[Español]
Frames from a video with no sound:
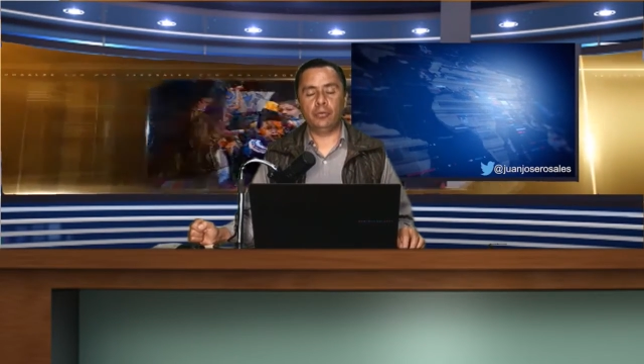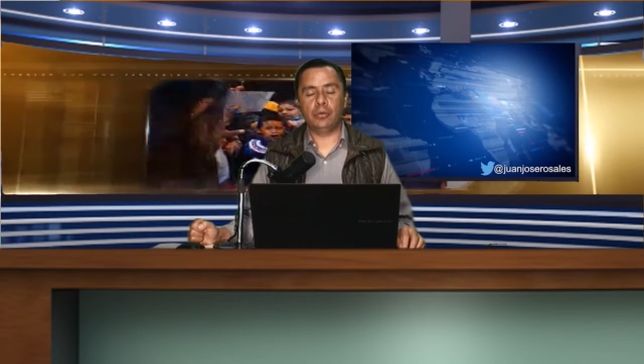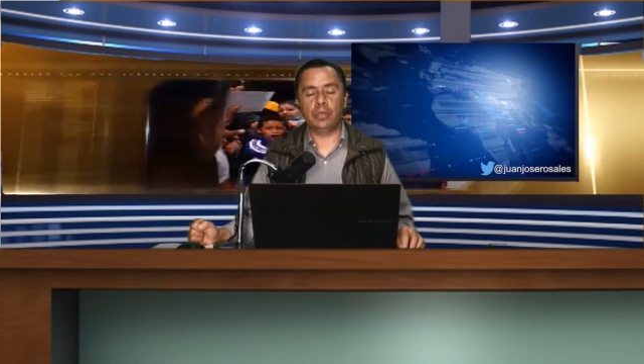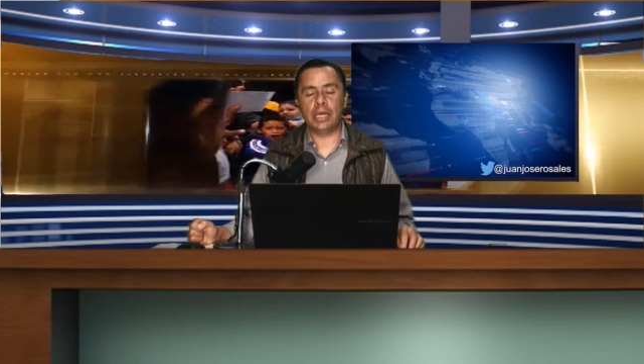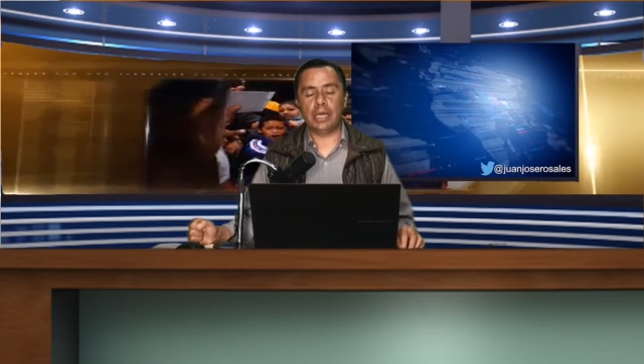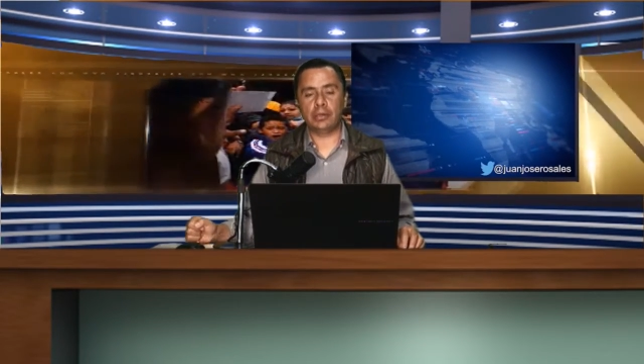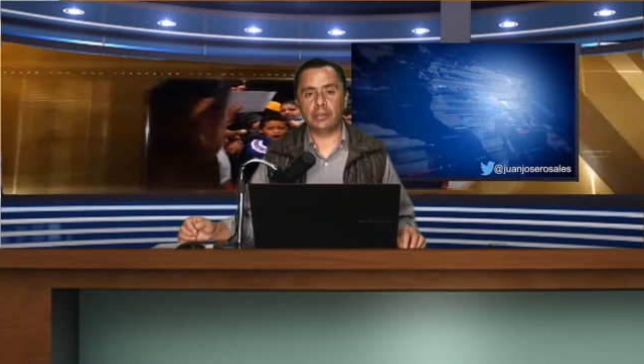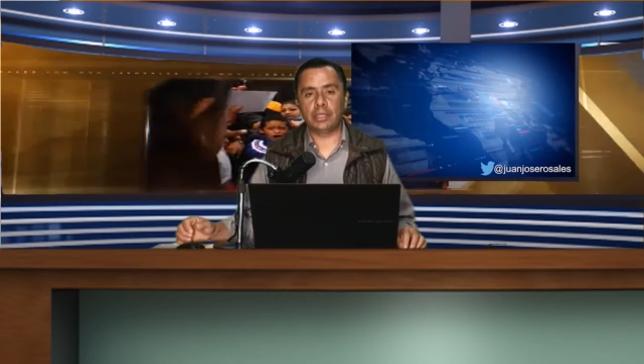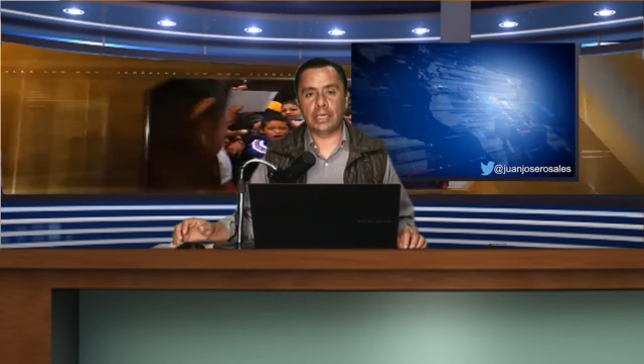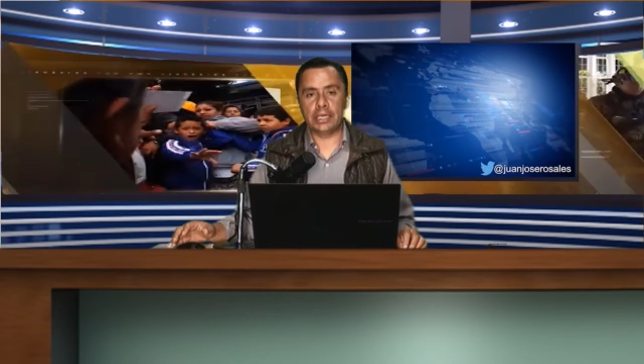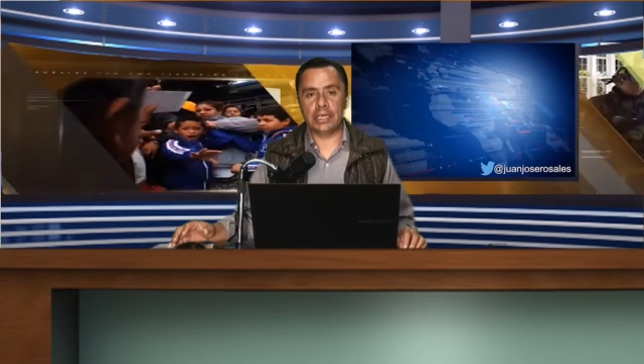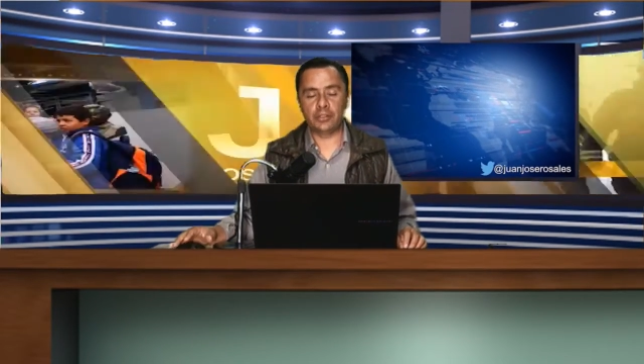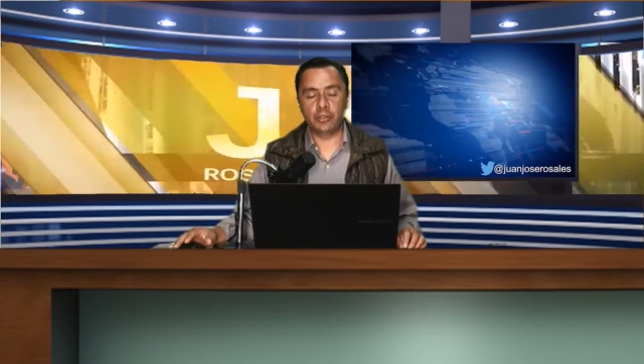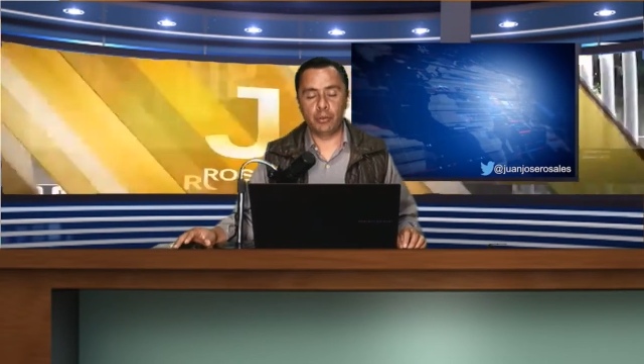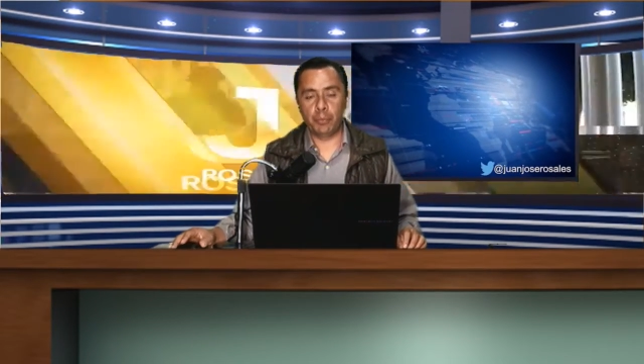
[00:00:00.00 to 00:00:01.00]
un cargo de
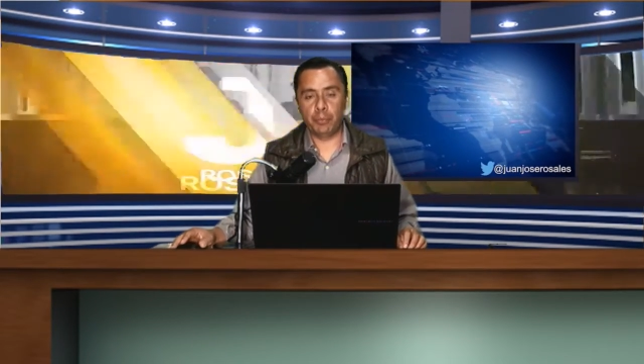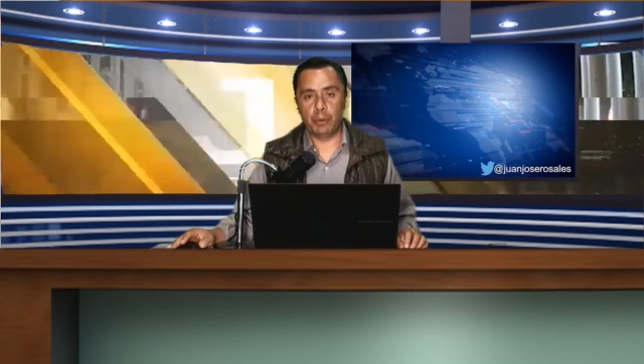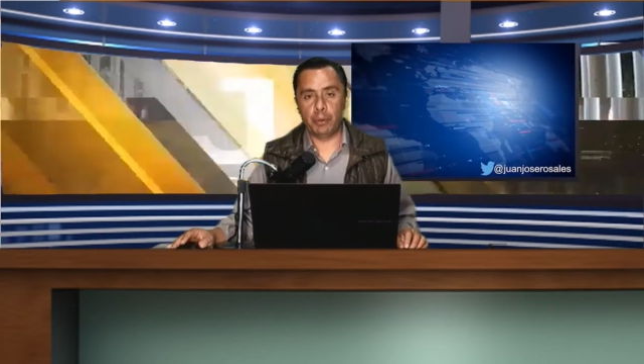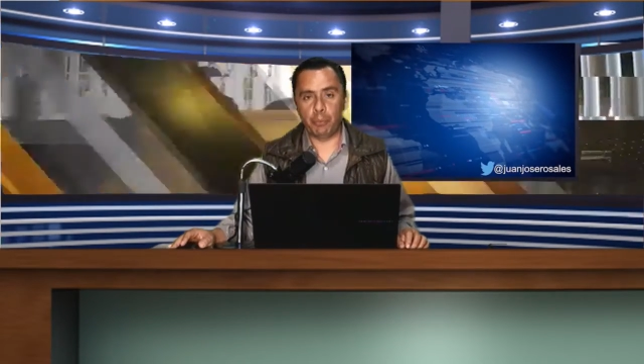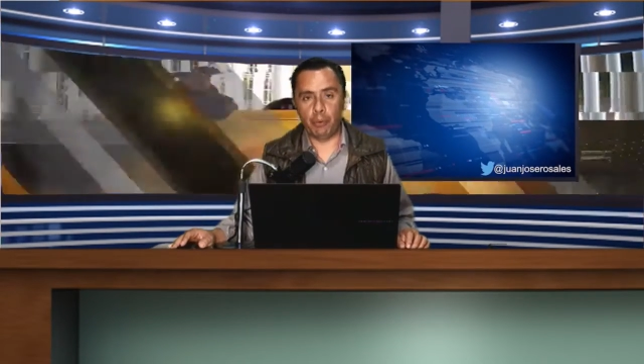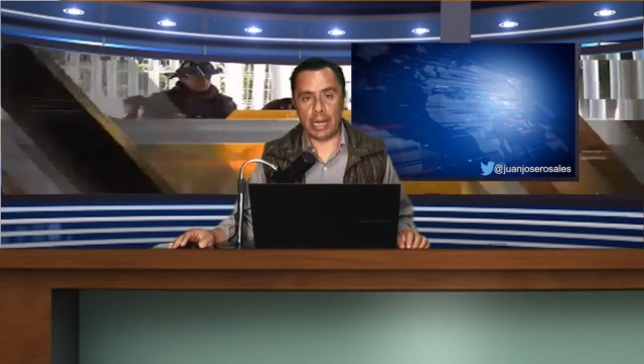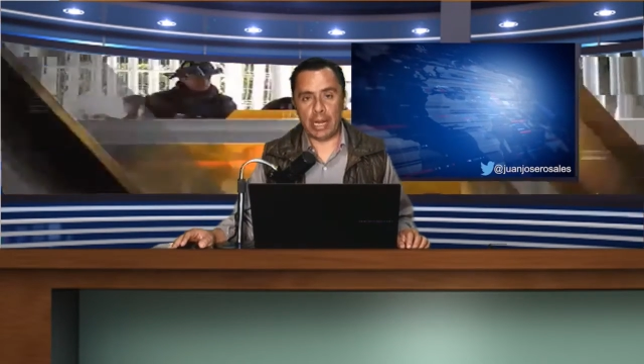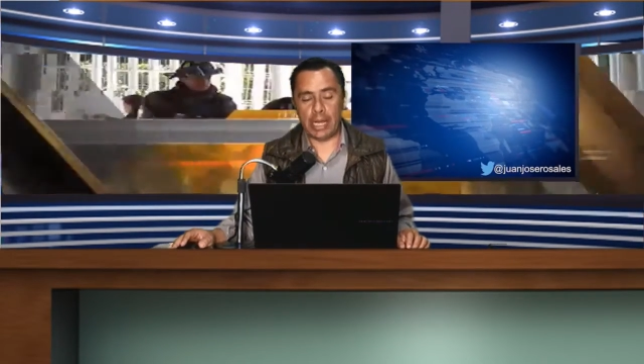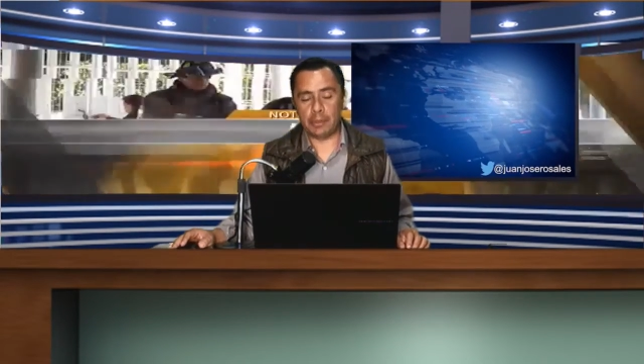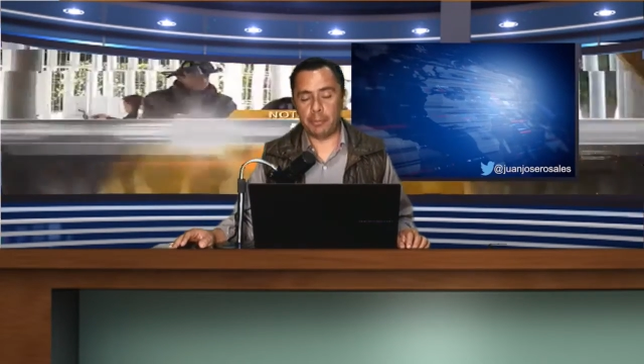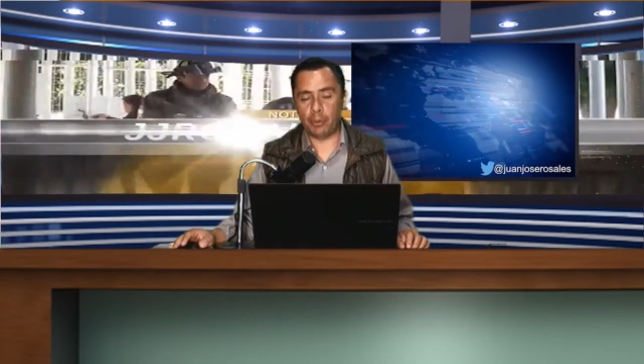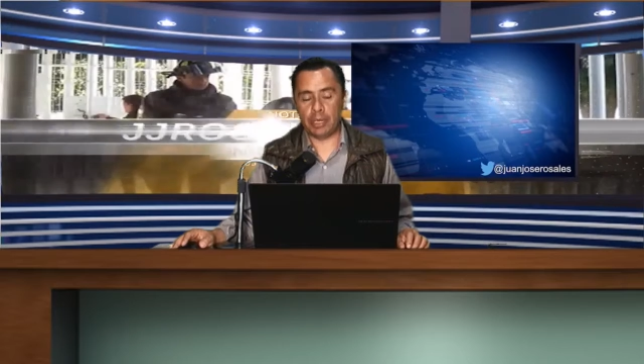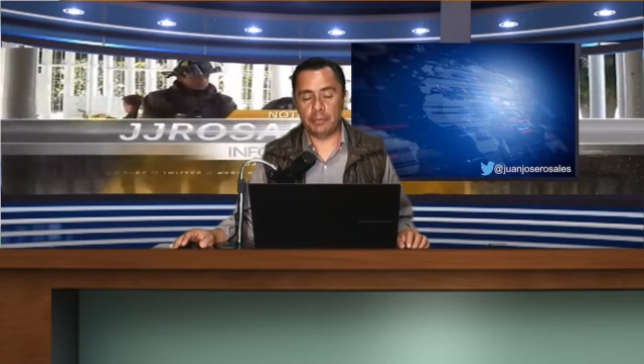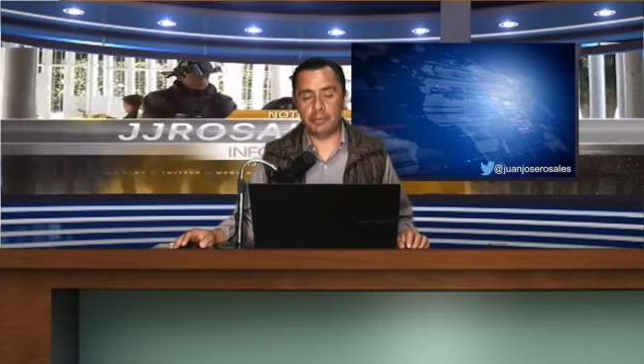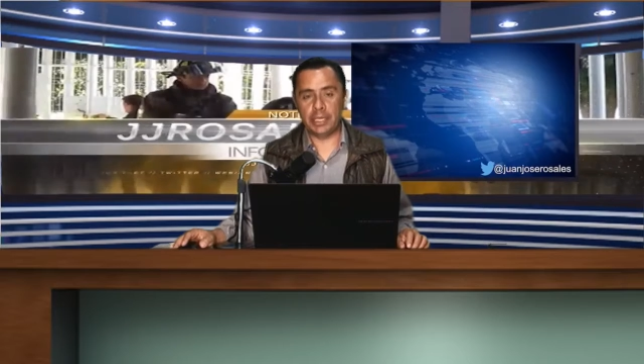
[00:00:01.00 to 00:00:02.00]
elección
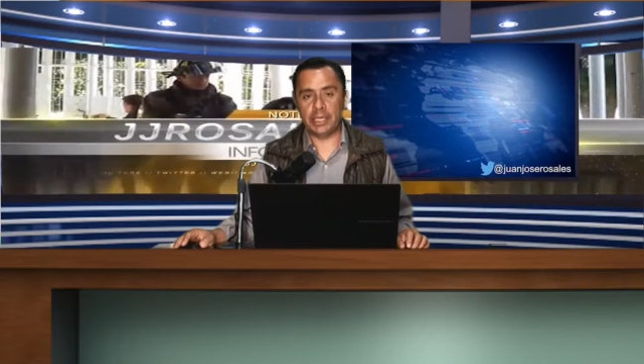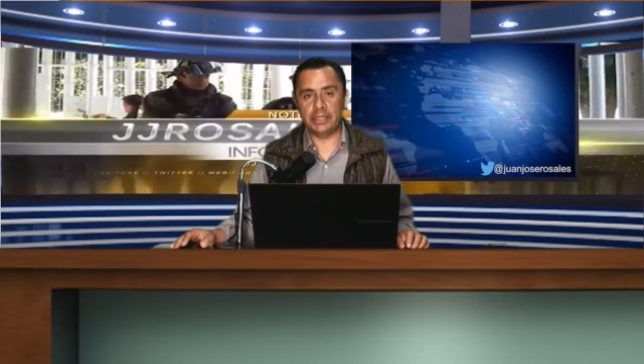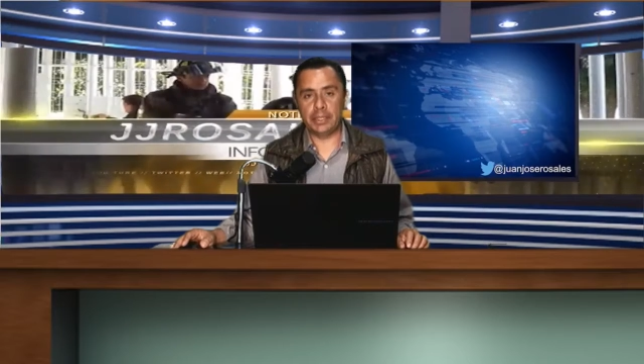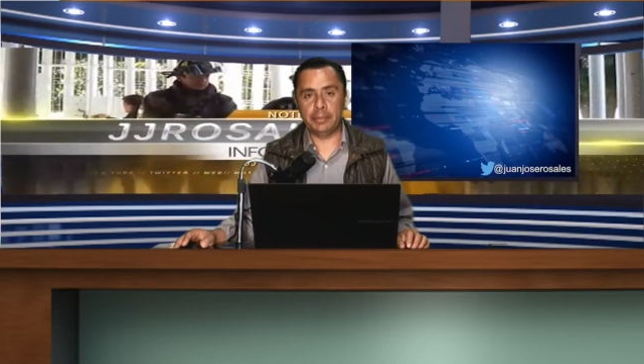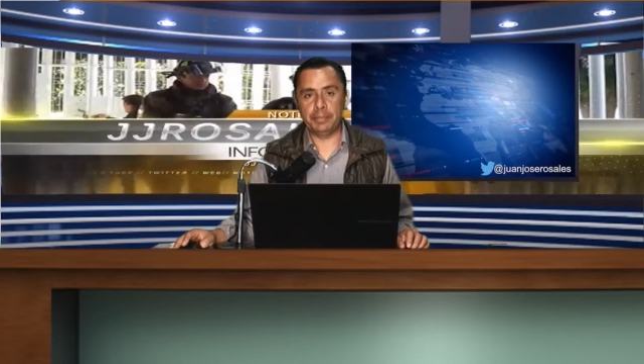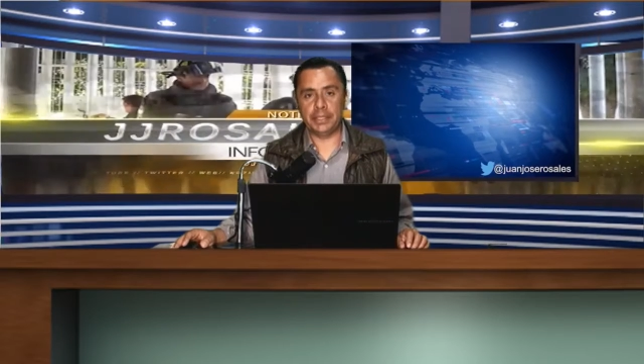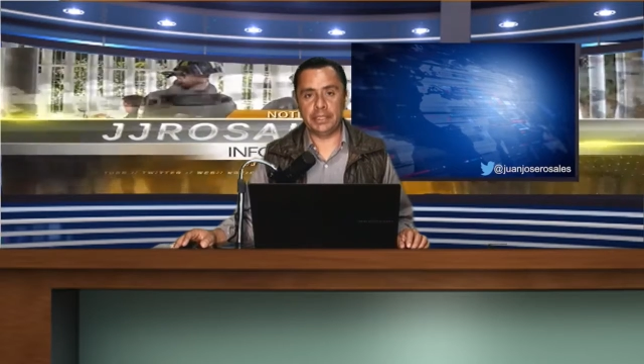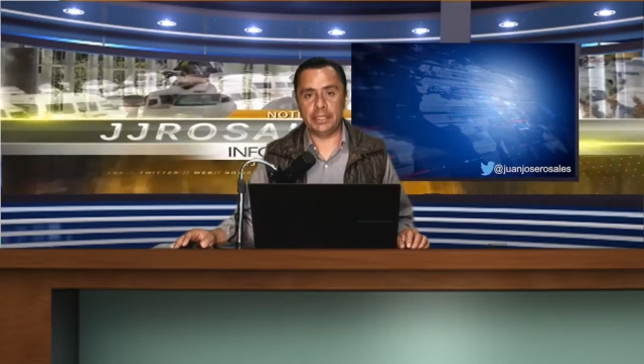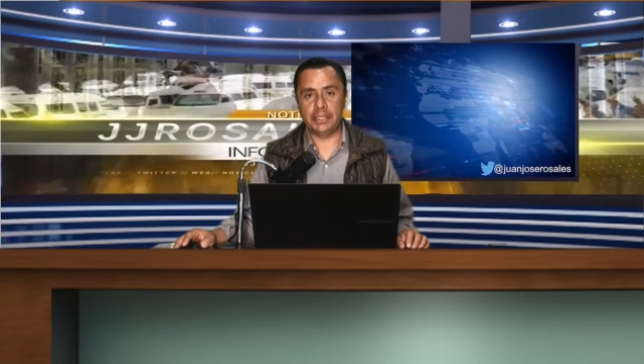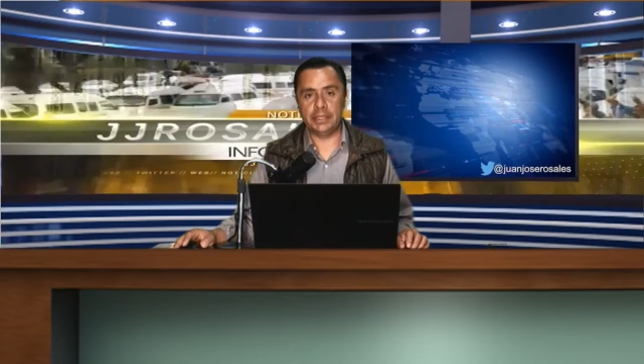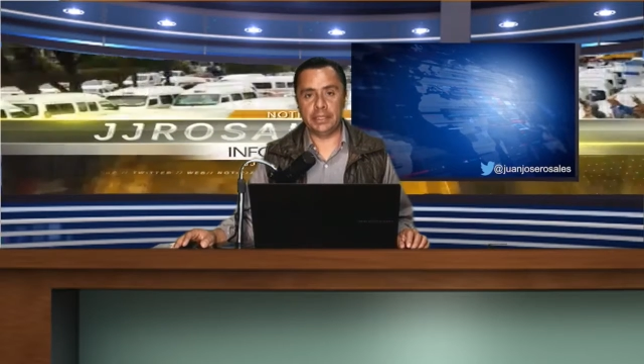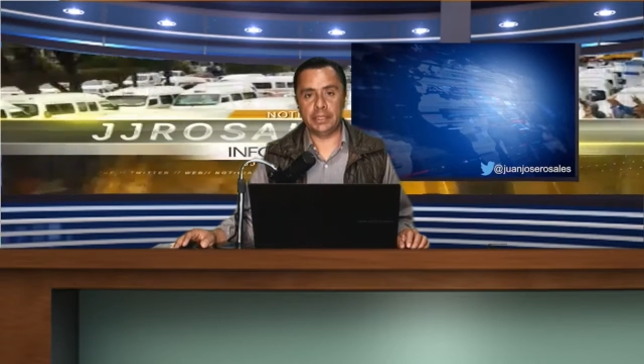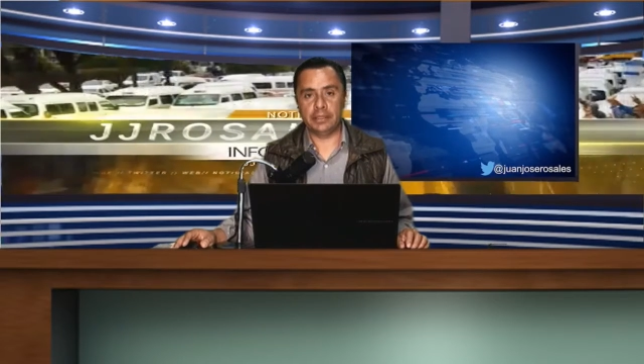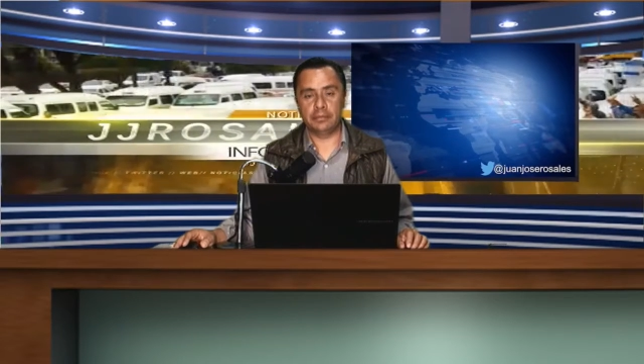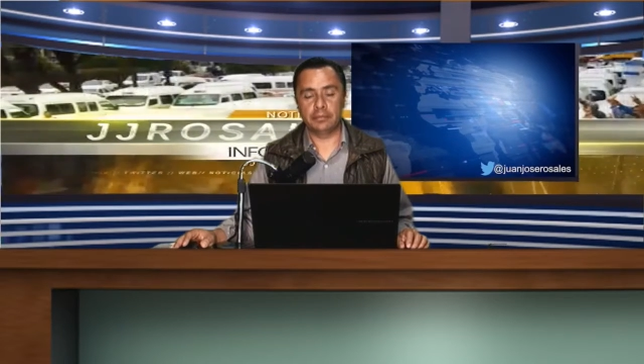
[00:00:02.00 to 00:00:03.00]
popular por la vía
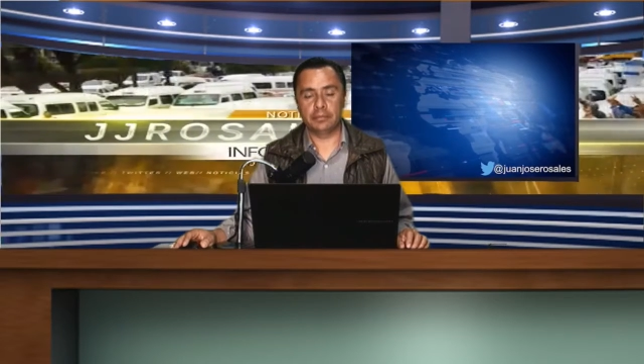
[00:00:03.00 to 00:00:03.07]
independiente.